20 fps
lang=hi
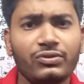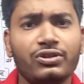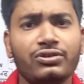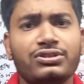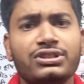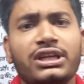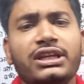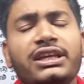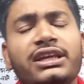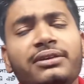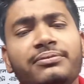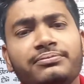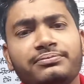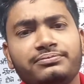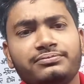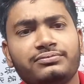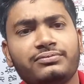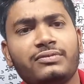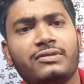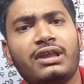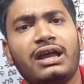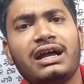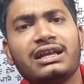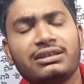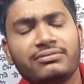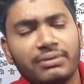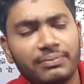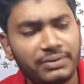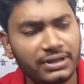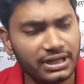तो चलिए
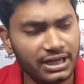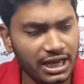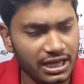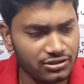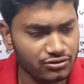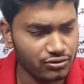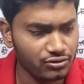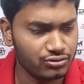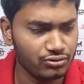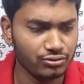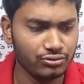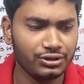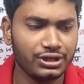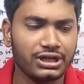आज हम अपने क्लास को शुरू